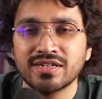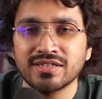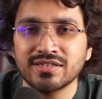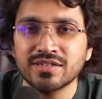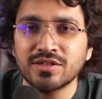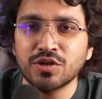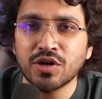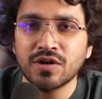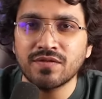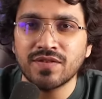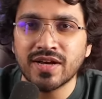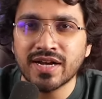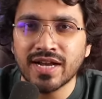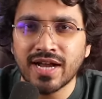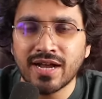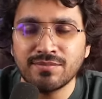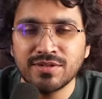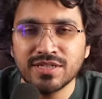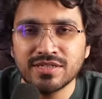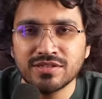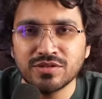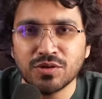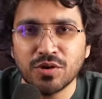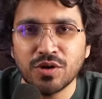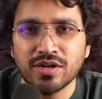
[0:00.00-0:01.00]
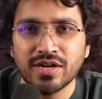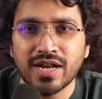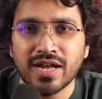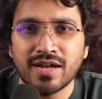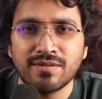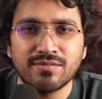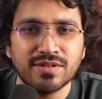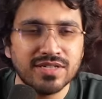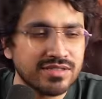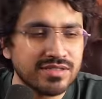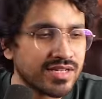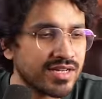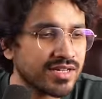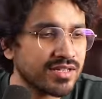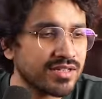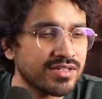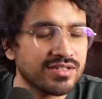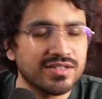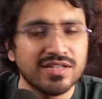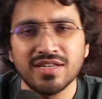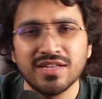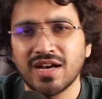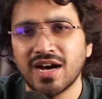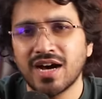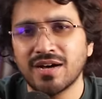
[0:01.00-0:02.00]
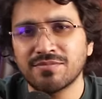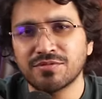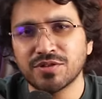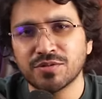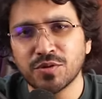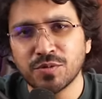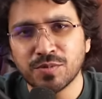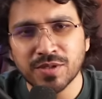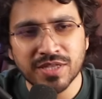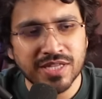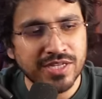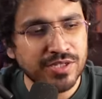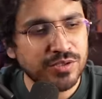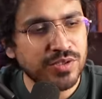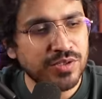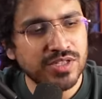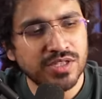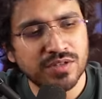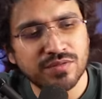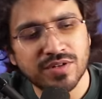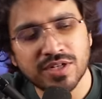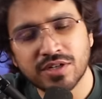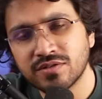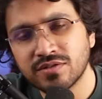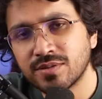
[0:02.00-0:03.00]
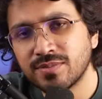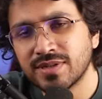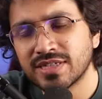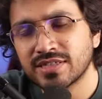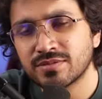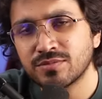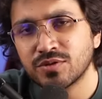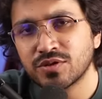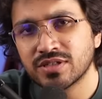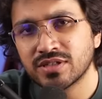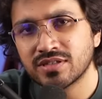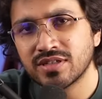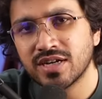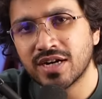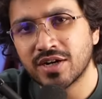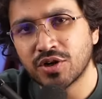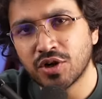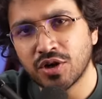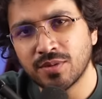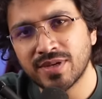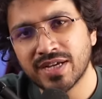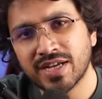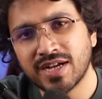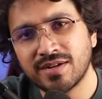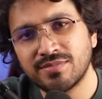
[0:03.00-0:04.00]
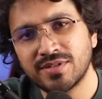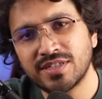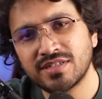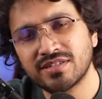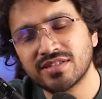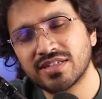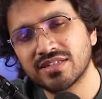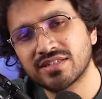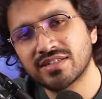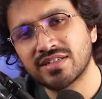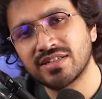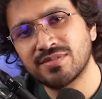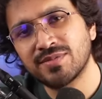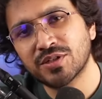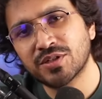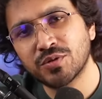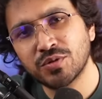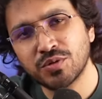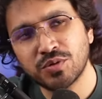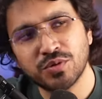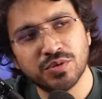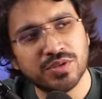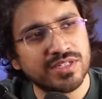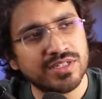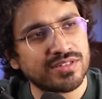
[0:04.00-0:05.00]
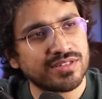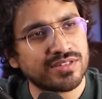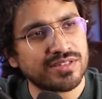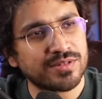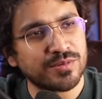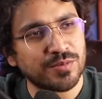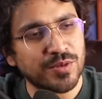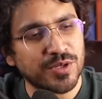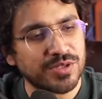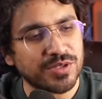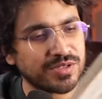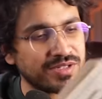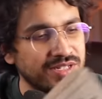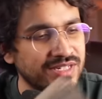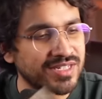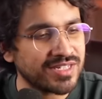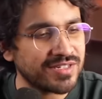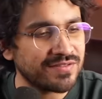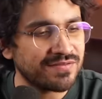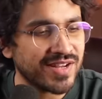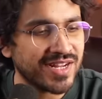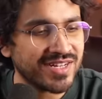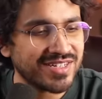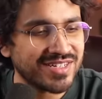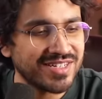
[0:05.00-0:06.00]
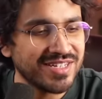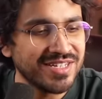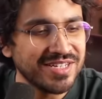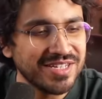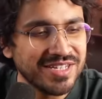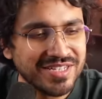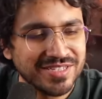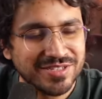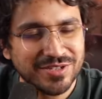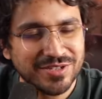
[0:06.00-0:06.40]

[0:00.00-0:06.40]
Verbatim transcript: रिजल्ट ऑफ आर हैबिट्स और हैबिट्स का आप सबको पता ही होगा द वन ऑफ द बेस्ट बुक इज द अटॉमिक हैबिट्स इसकी मेरे को दो तीन चीज़ें बहुत अच्छी लगी इनफैक्ट